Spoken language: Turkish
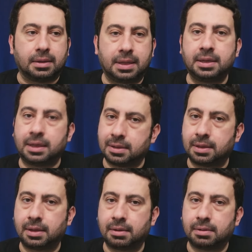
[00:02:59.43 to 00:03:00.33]
dingin
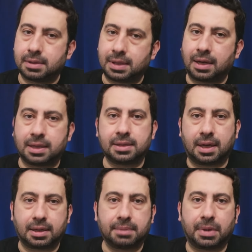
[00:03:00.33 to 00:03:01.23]
dingin, sakin
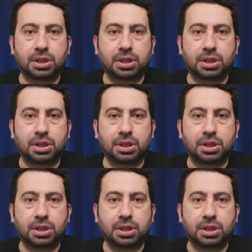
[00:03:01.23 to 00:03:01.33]
sakin maç